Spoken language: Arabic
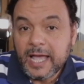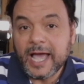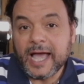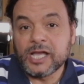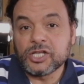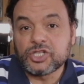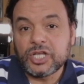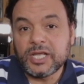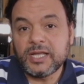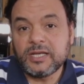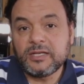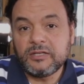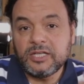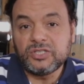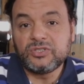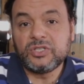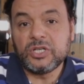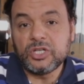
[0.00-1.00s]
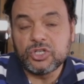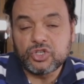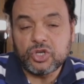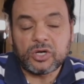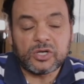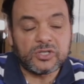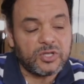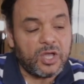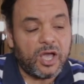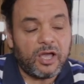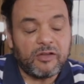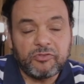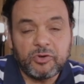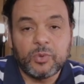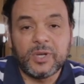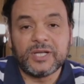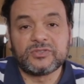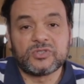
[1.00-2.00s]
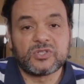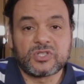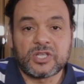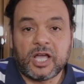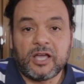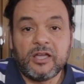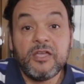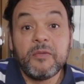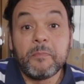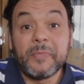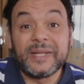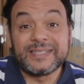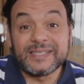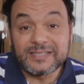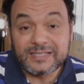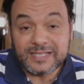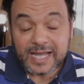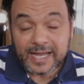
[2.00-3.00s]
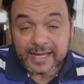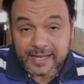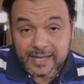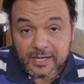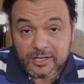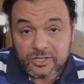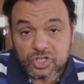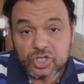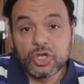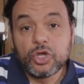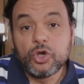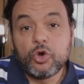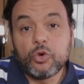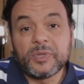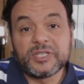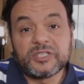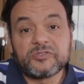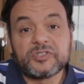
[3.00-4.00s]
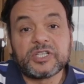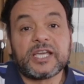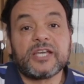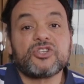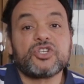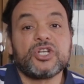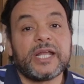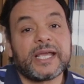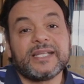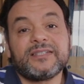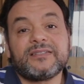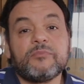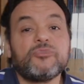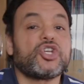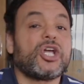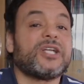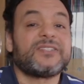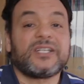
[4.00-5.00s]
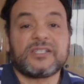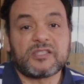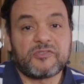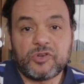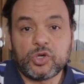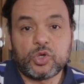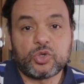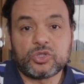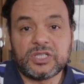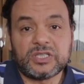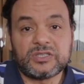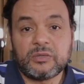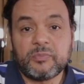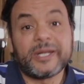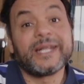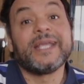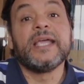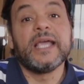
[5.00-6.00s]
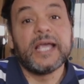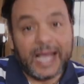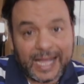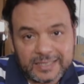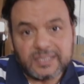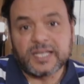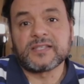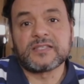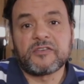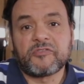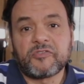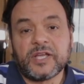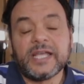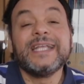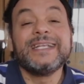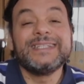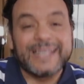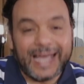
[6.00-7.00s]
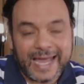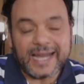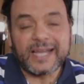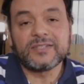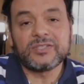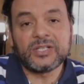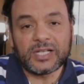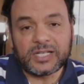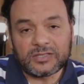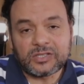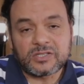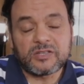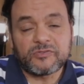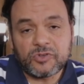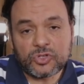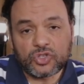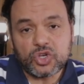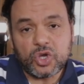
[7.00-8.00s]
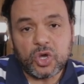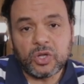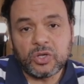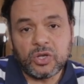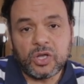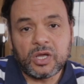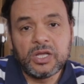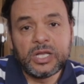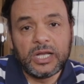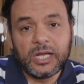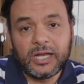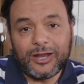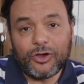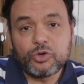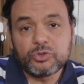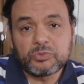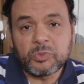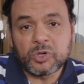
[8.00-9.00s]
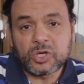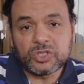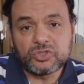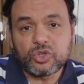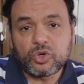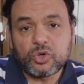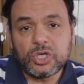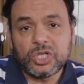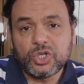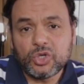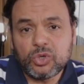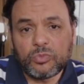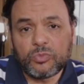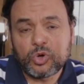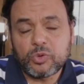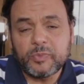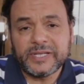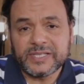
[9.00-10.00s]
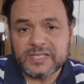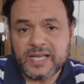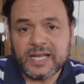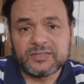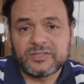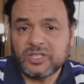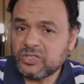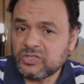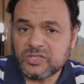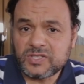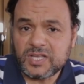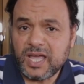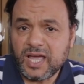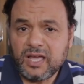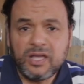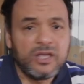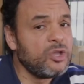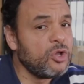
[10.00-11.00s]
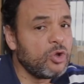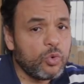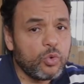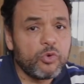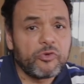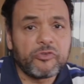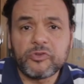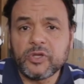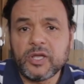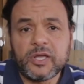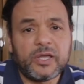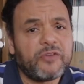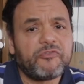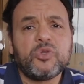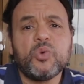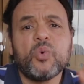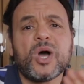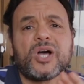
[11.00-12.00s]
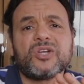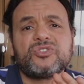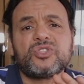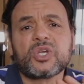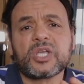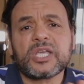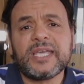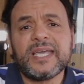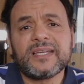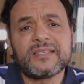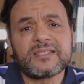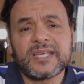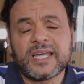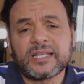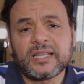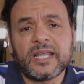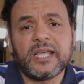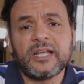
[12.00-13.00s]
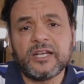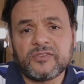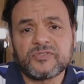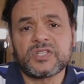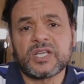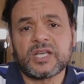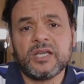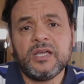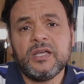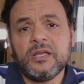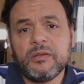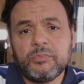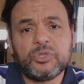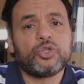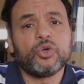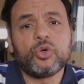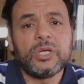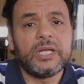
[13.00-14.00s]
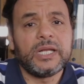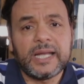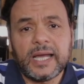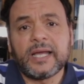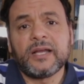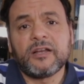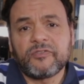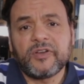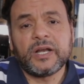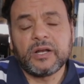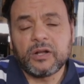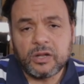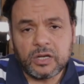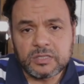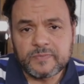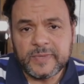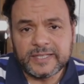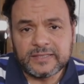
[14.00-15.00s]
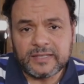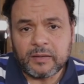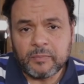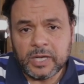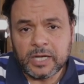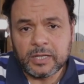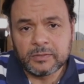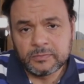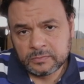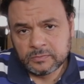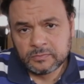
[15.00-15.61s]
عشان يدي الاشاره صح في الوقت الصح ما تستعجلش وما تفتكرش انك انت مش هتعزف الكوردات البري هتعزفها تاكد انك هتعزفها ان شاء الله لو اتمرنت كل يوم ربع ساعه تلت ساعه وفي وقت قيام قياسي هتلاقي نفسك بتقول لي لا انا فعلا خلاص بقيت اعملها